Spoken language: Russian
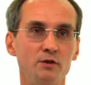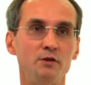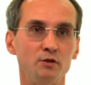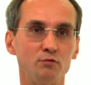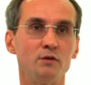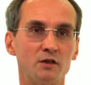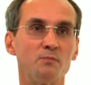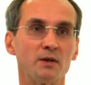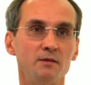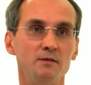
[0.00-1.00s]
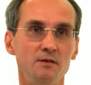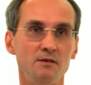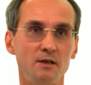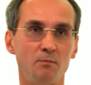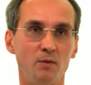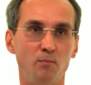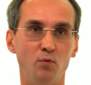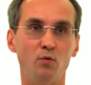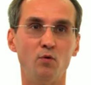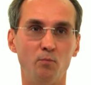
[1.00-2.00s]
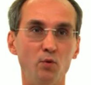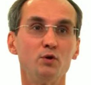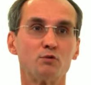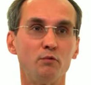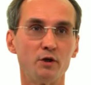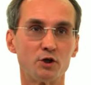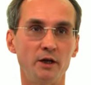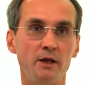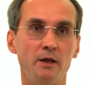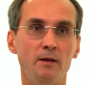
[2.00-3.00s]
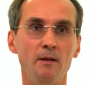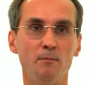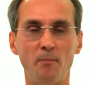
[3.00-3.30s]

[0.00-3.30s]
интересуют экспертные системы по поиску решений,